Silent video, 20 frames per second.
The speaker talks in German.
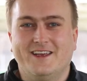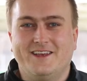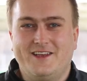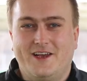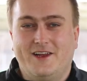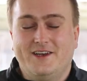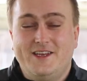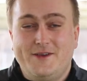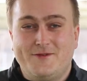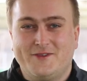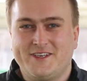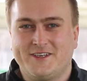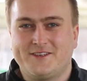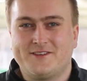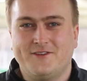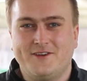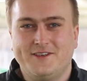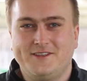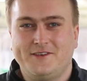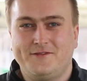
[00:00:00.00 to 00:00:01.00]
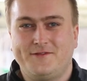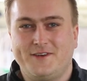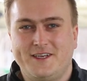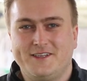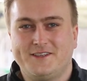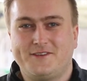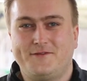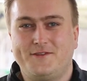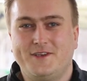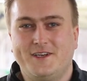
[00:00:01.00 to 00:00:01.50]
Ja, liebe
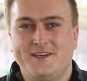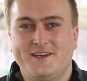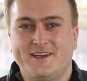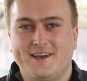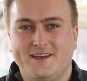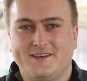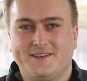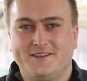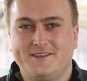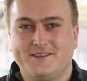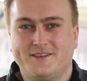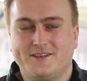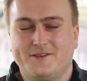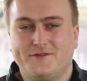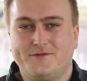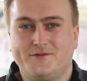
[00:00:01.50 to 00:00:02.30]
96-Fans, vielen Dank äh,